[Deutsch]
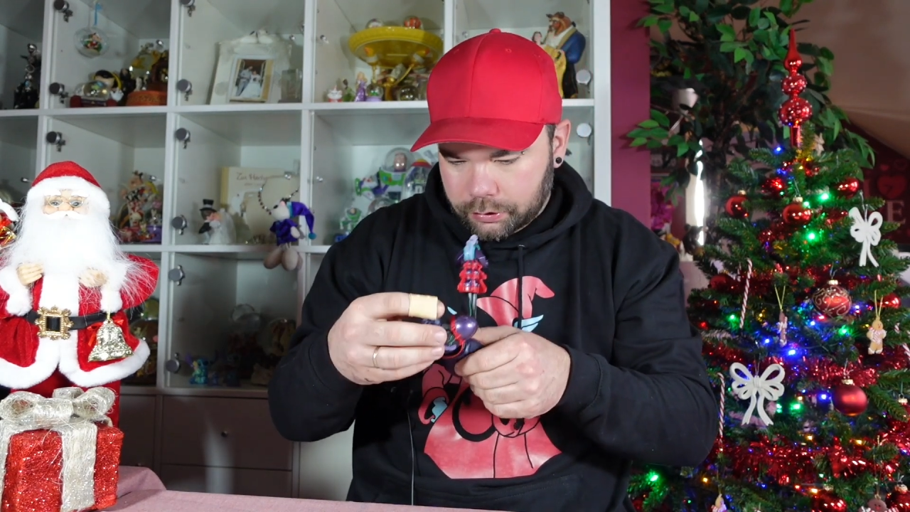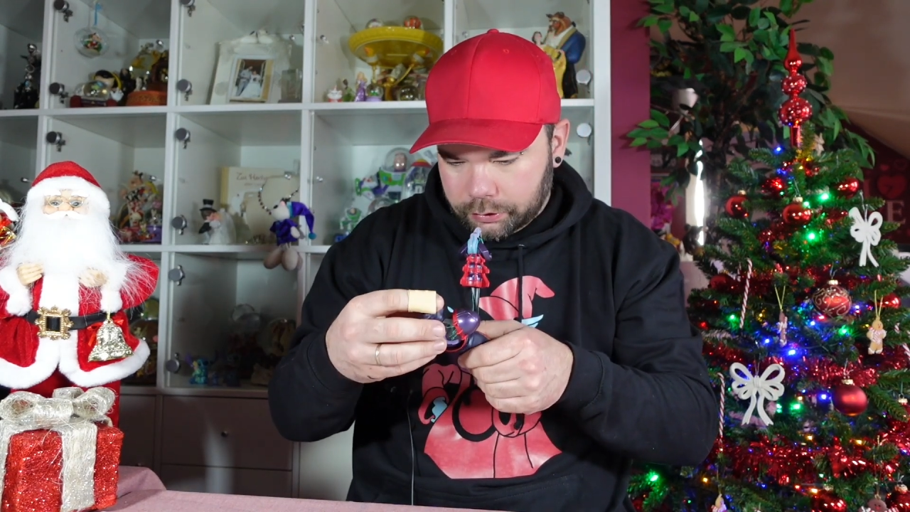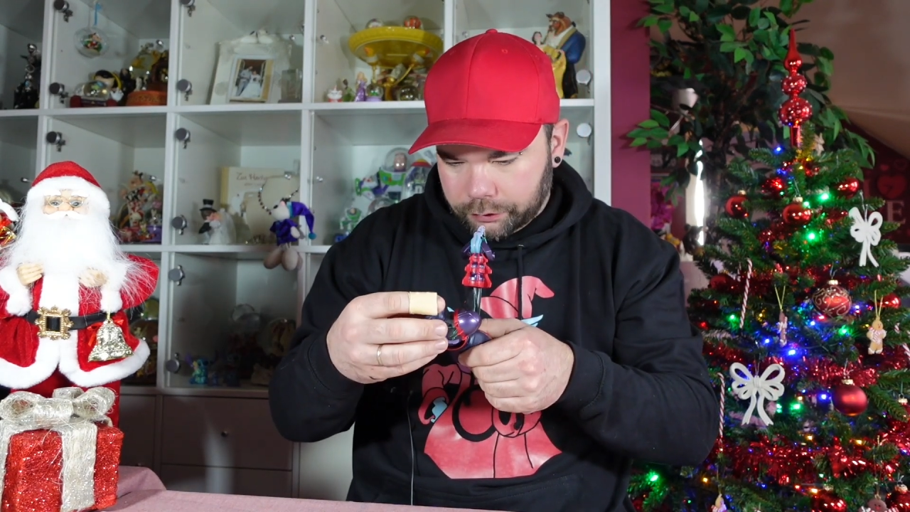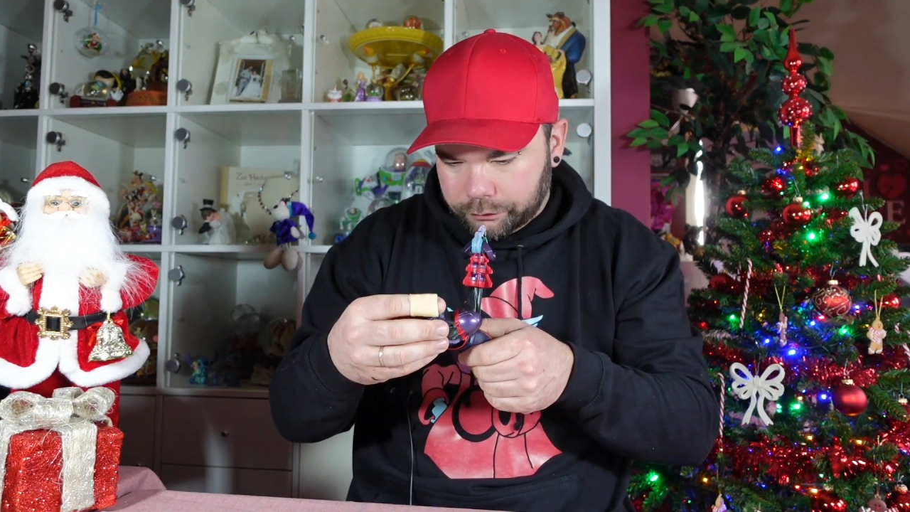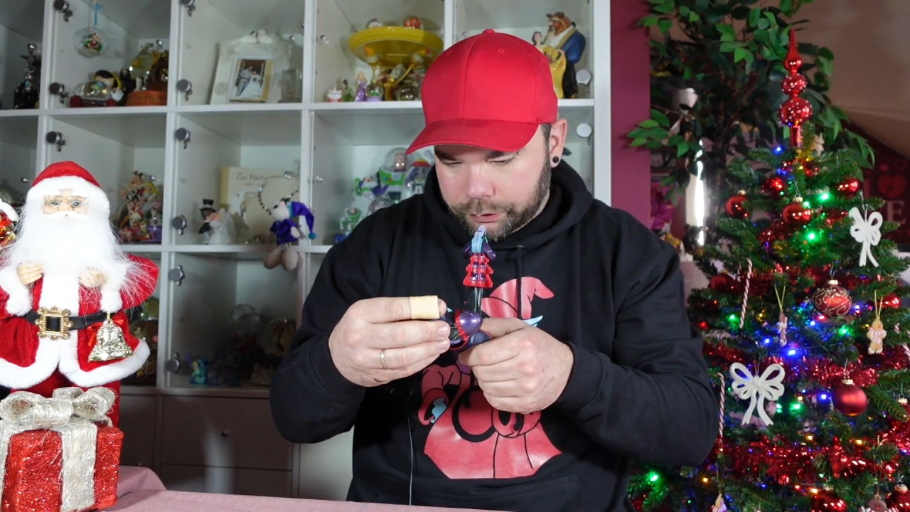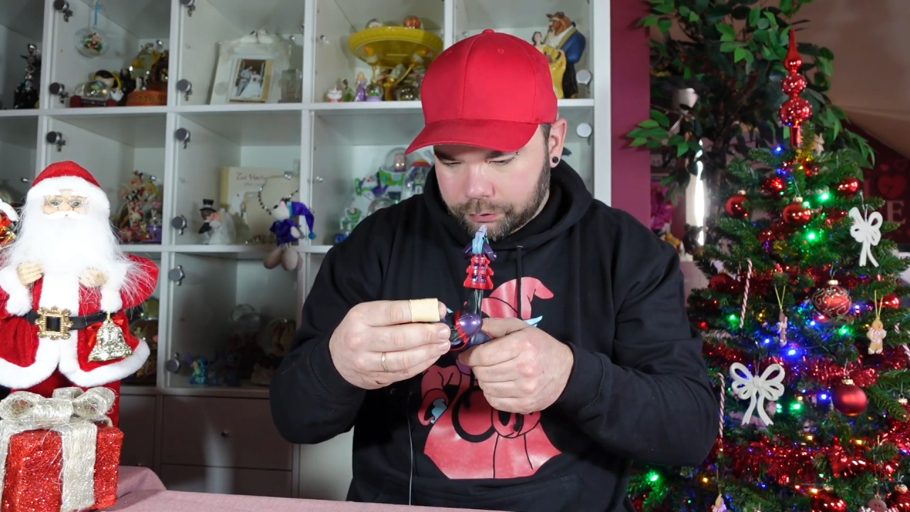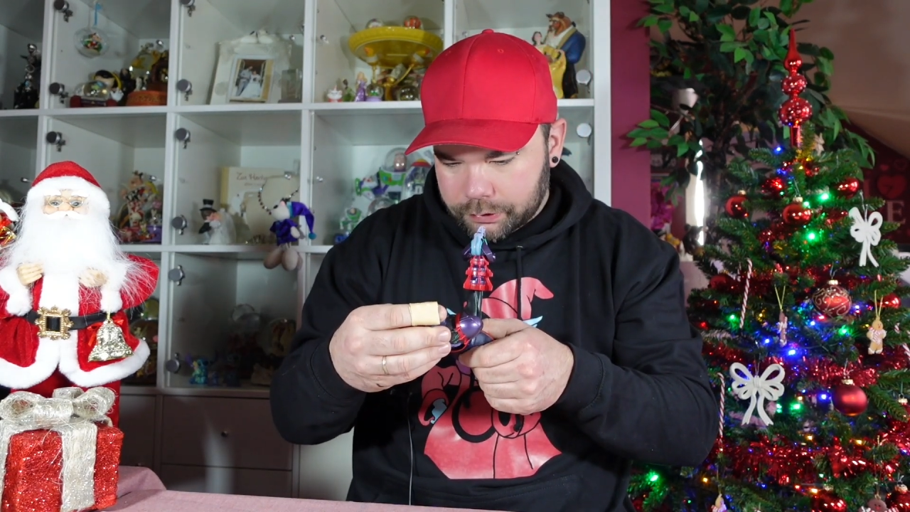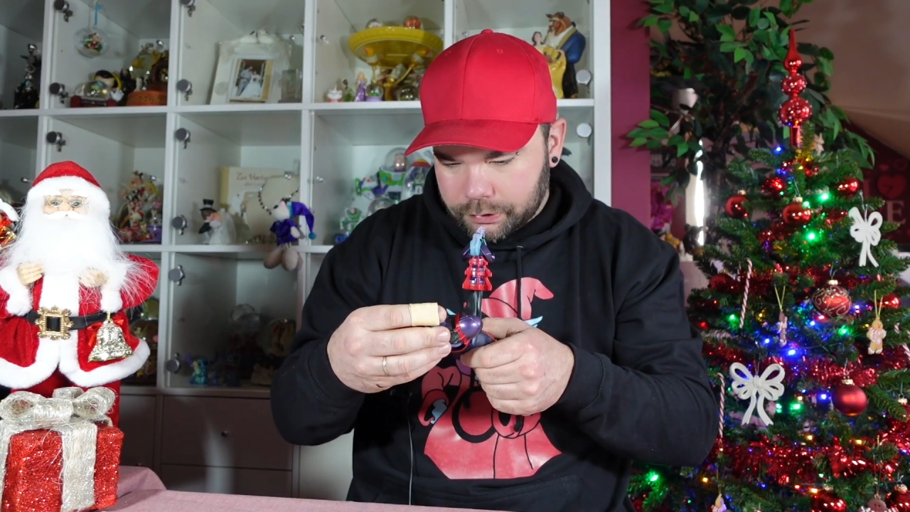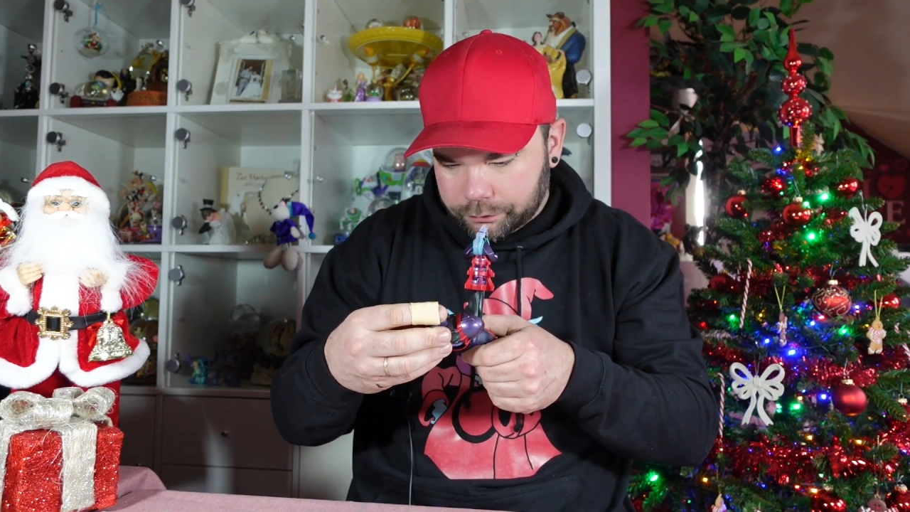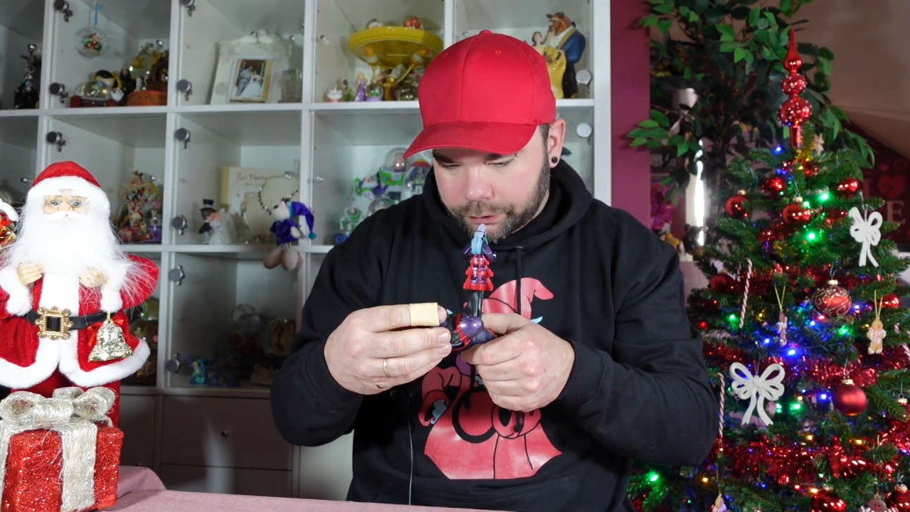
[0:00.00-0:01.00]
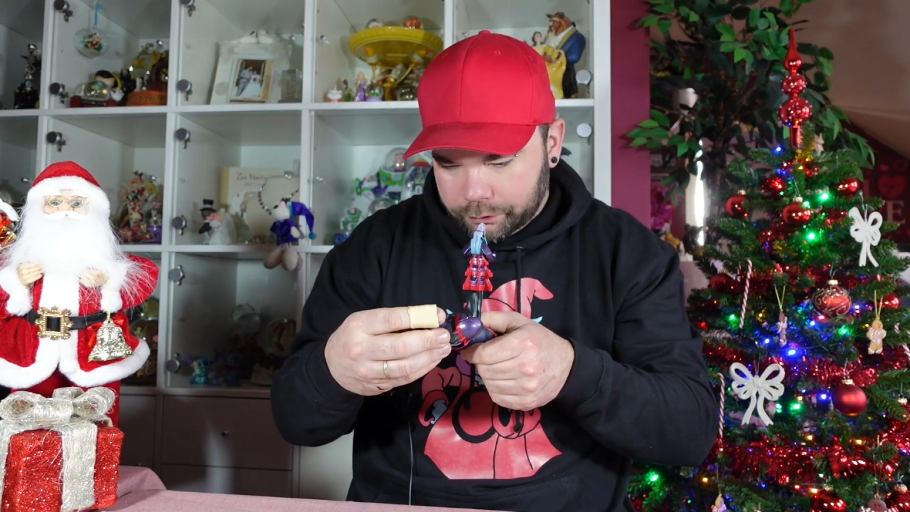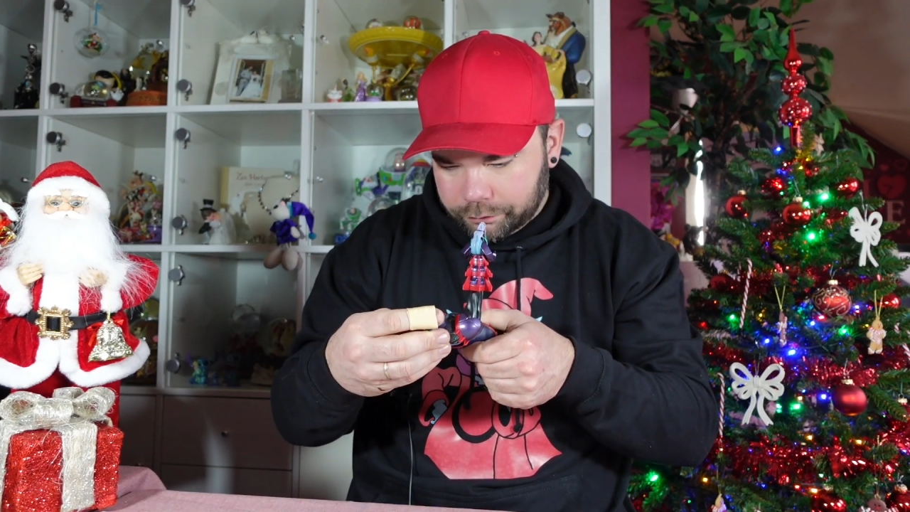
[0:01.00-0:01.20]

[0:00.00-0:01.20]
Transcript: Die Figur ist auf jeden